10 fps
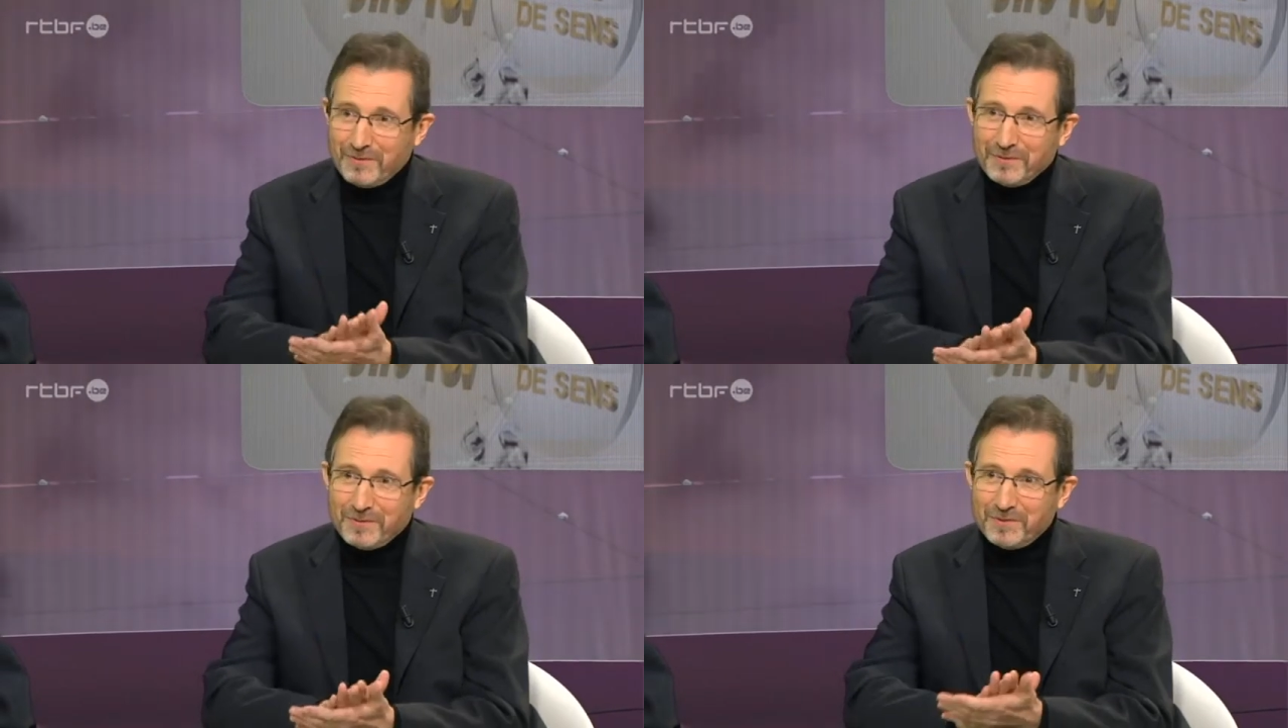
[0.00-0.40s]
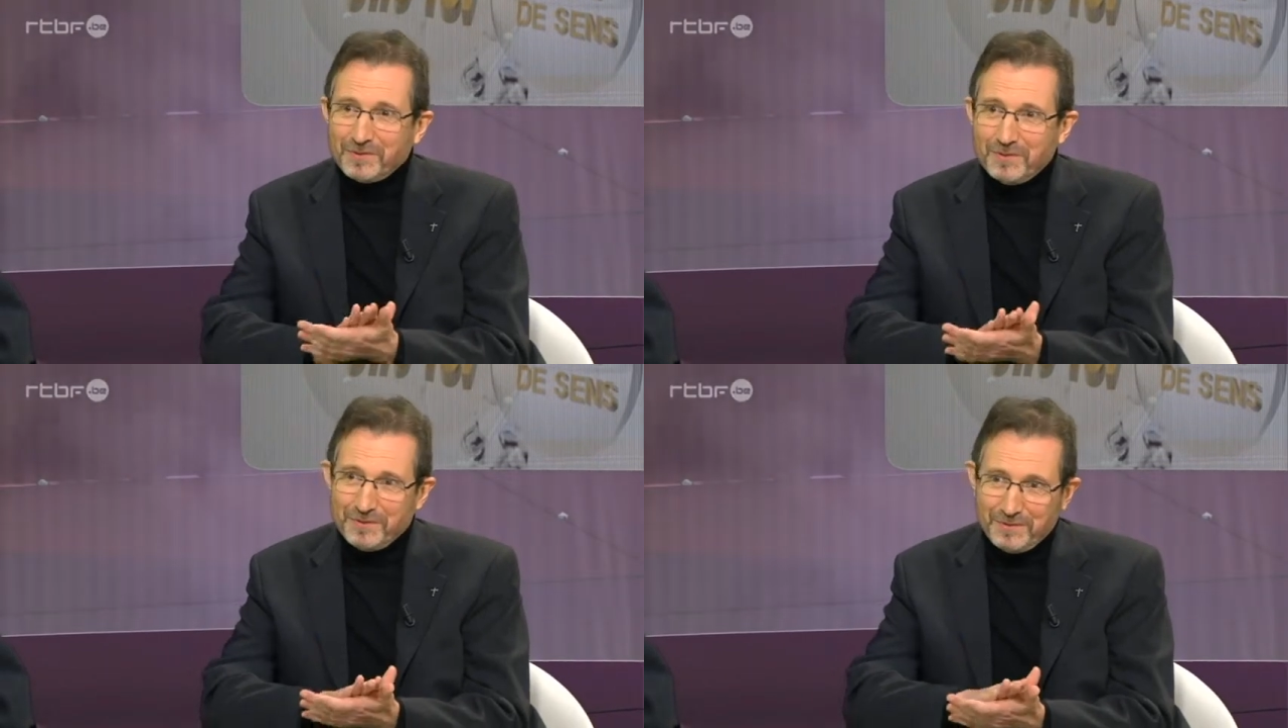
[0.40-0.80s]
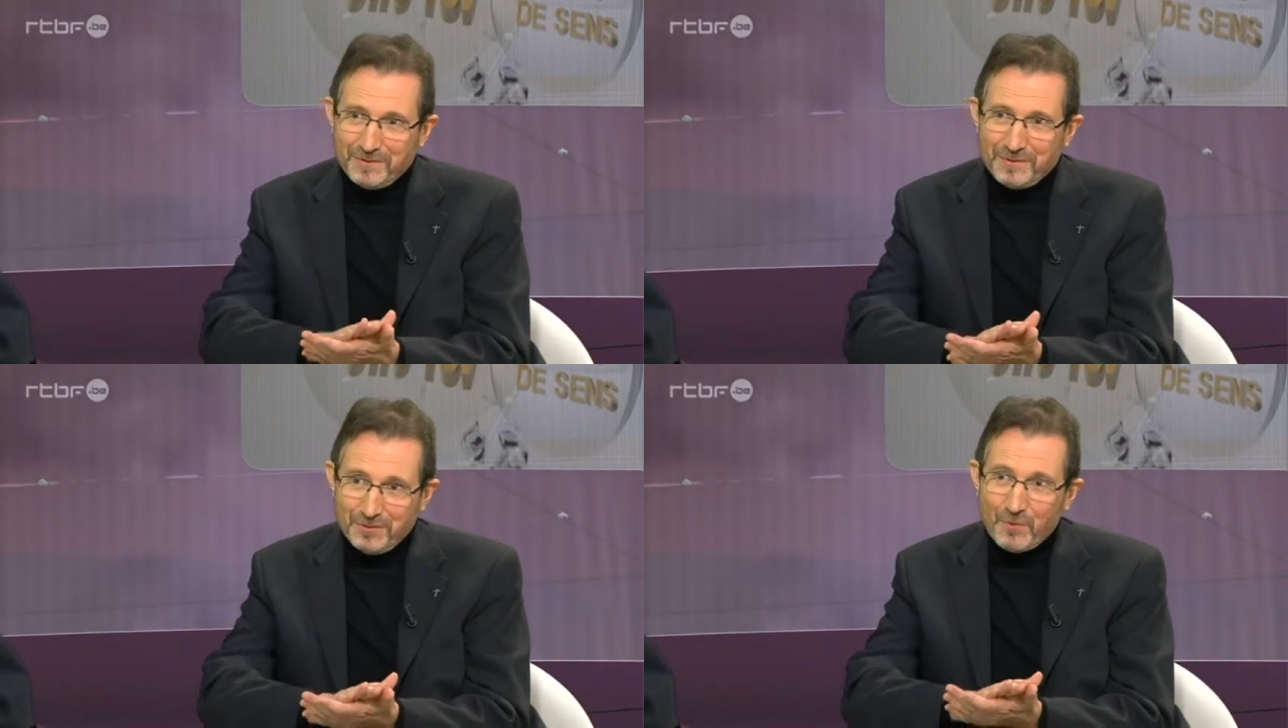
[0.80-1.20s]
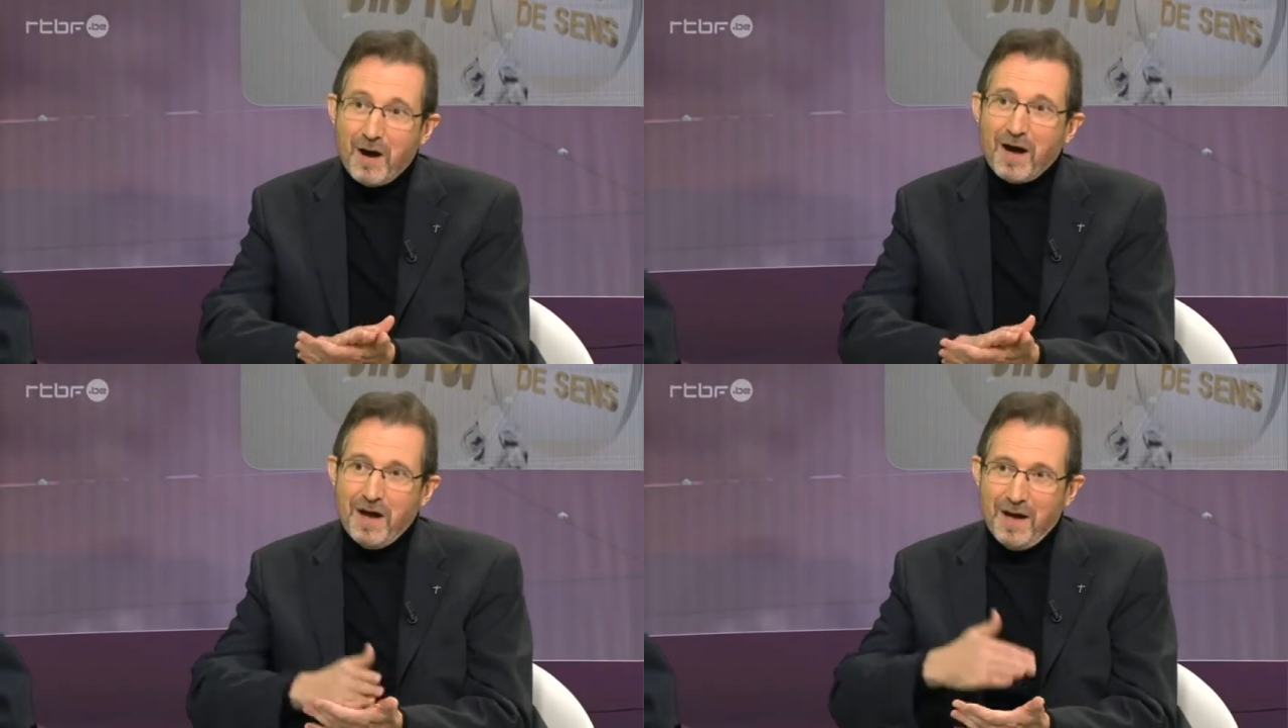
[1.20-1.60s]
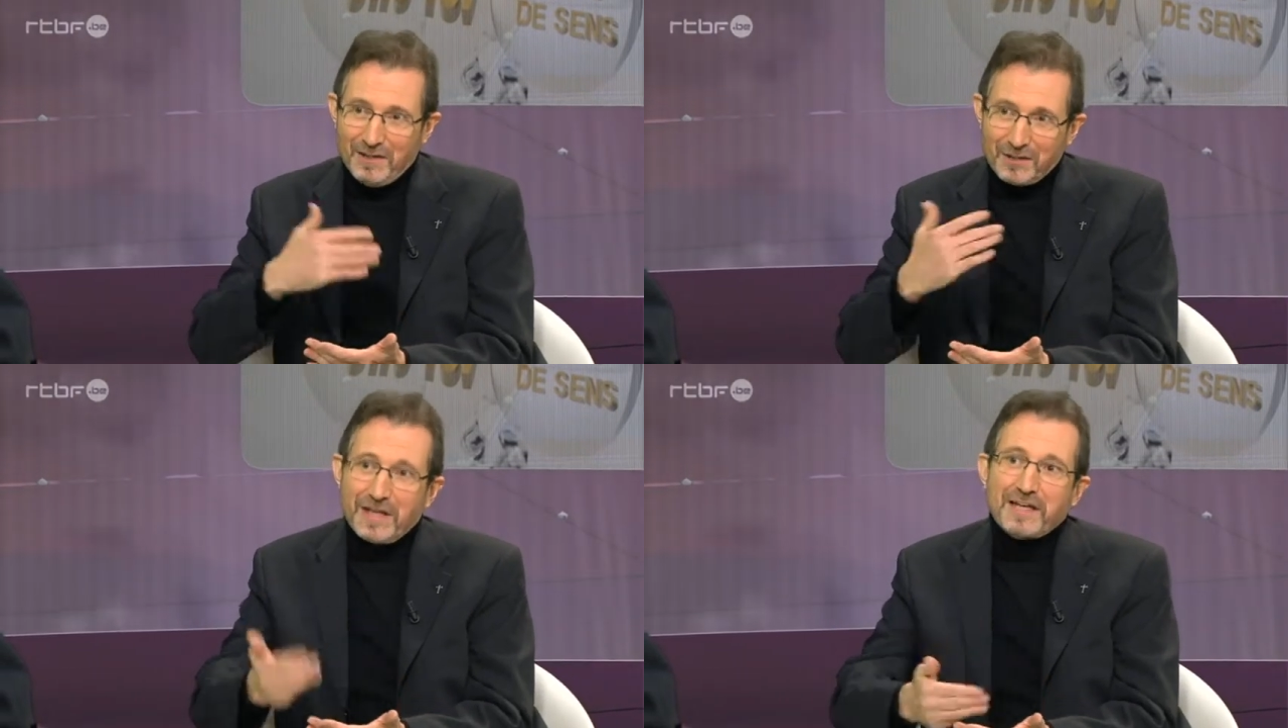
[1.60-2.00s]
euh, je, dois
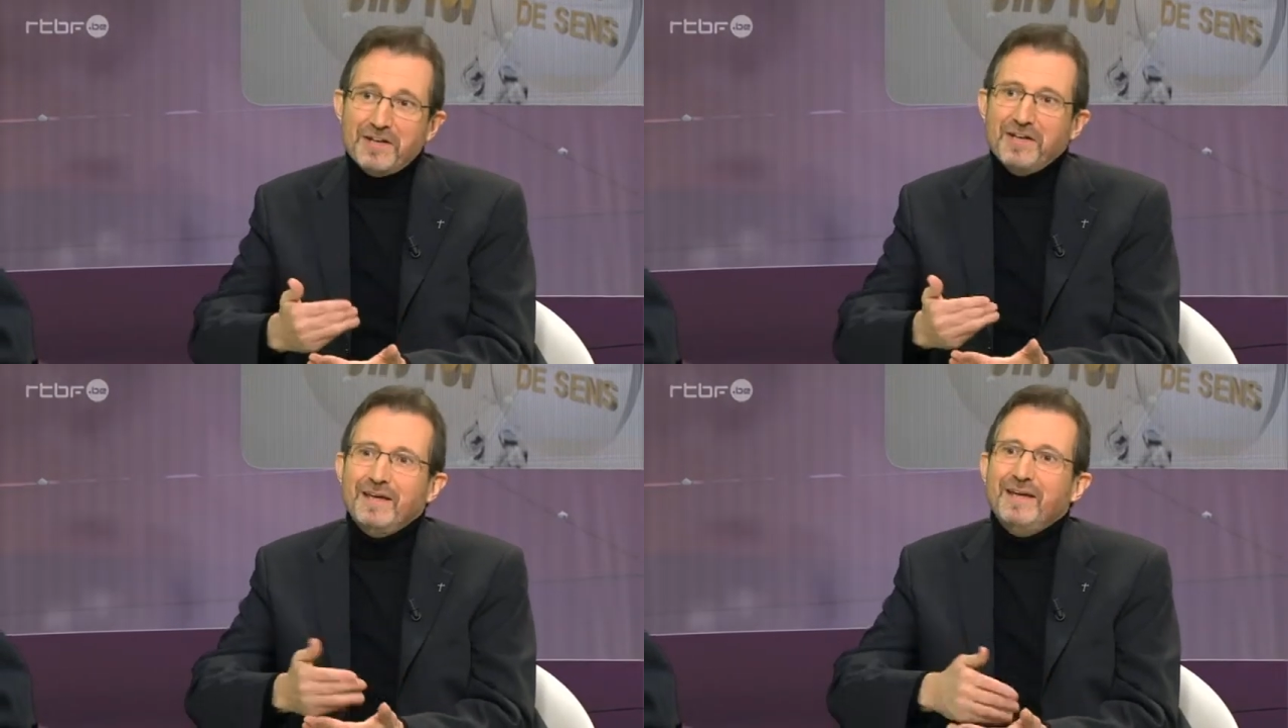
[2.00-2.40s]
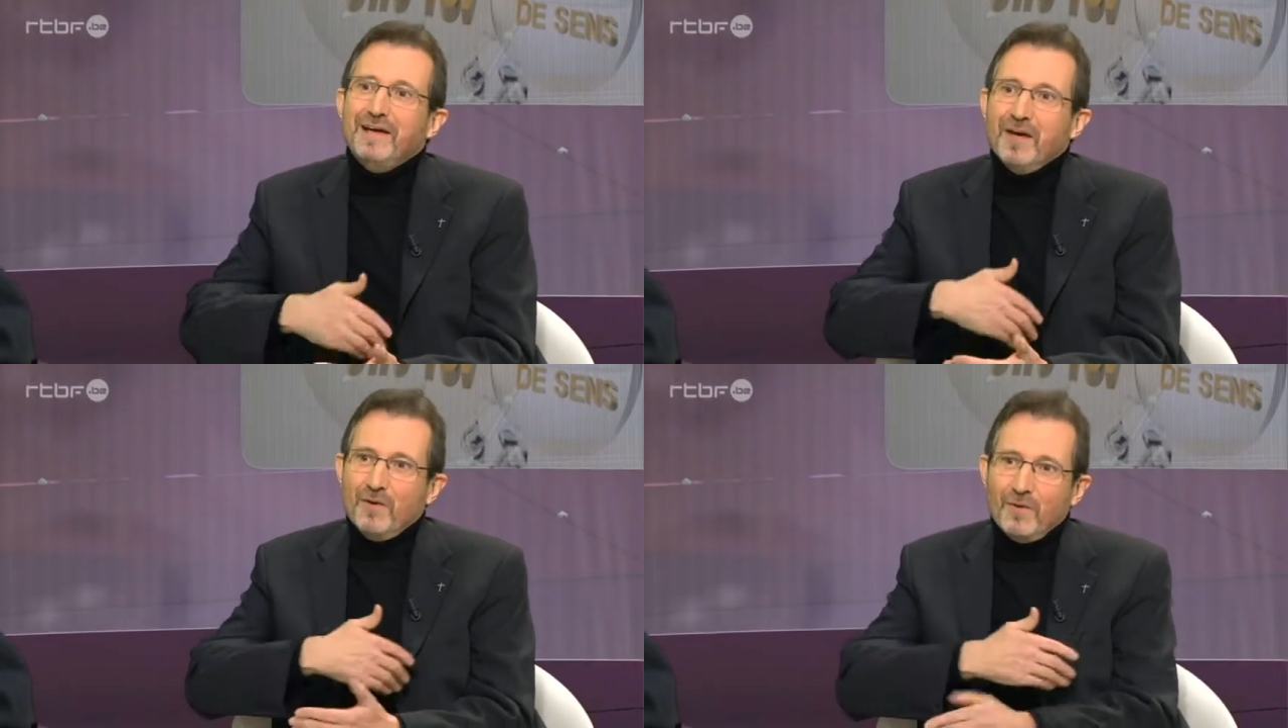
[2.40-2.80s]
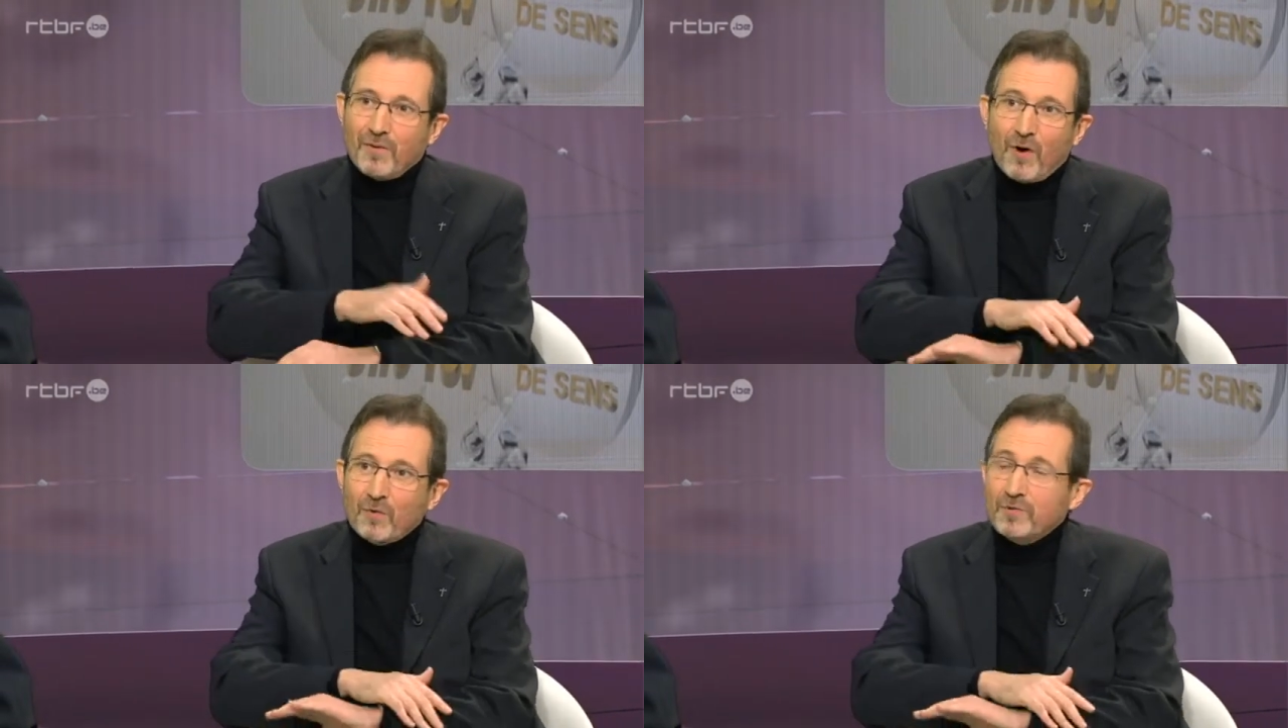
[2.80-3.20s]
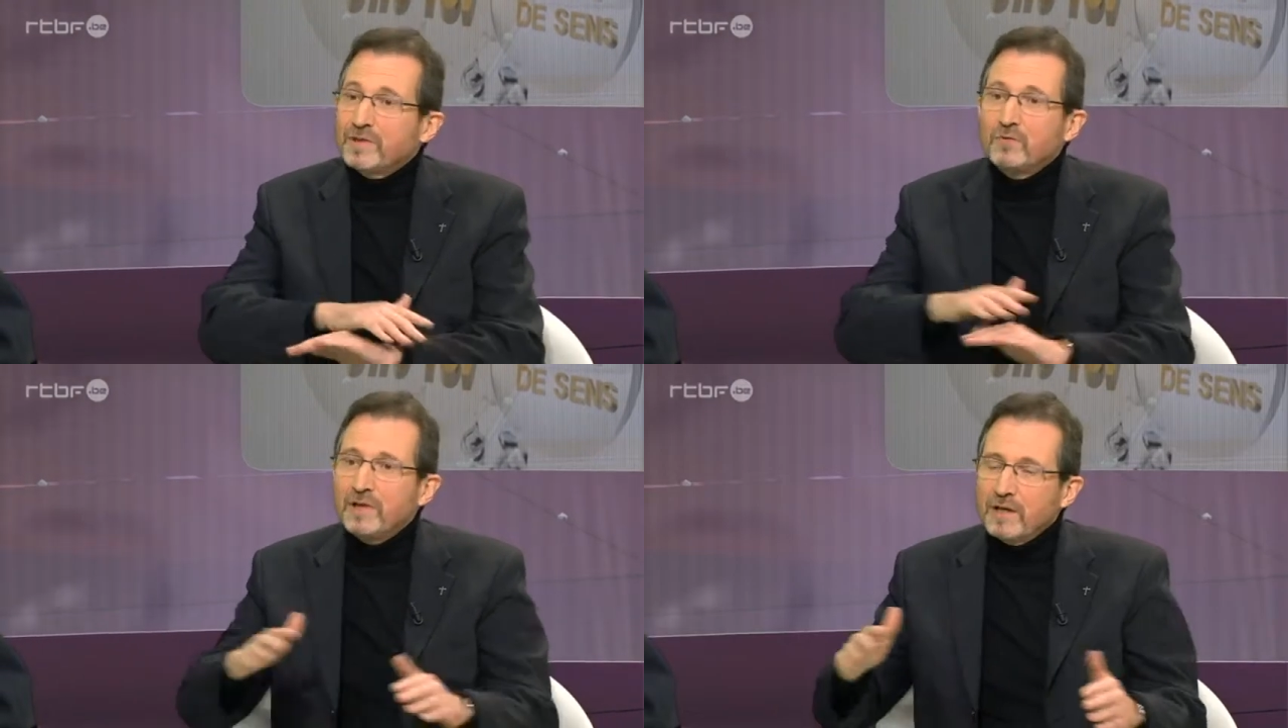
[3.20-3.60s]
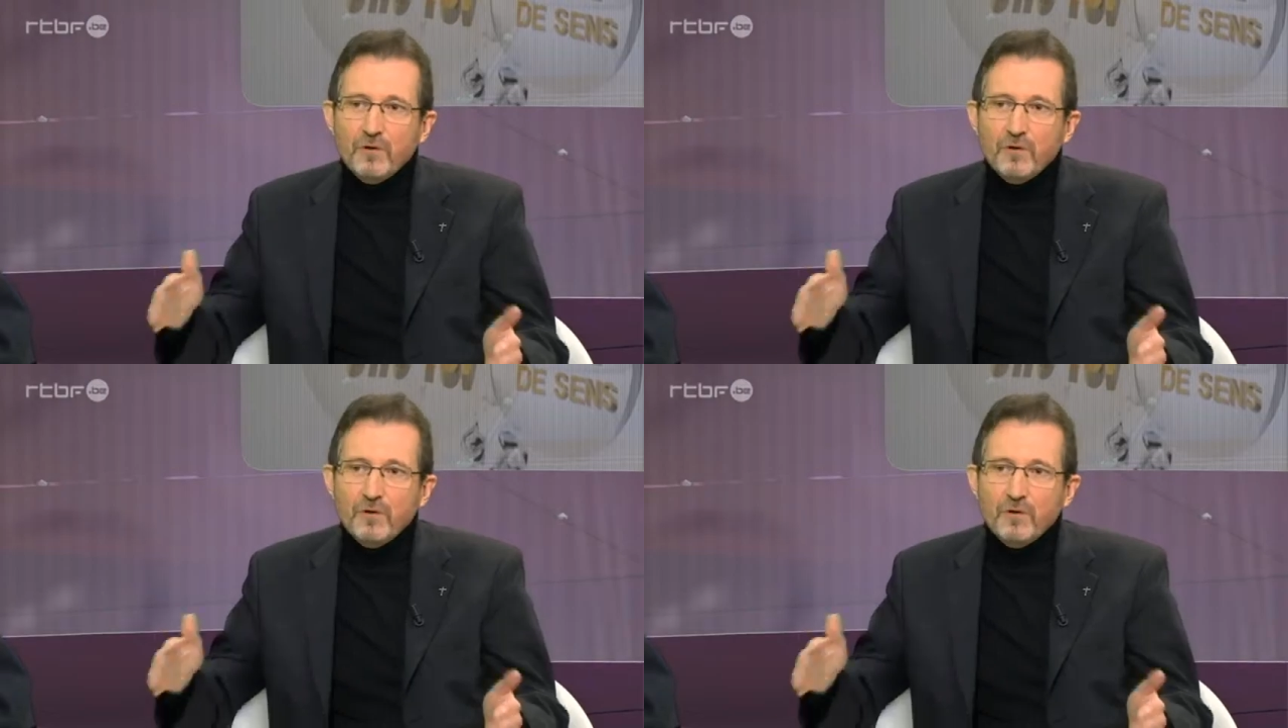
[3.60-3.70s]
chaque année euh, rencontrer toutes les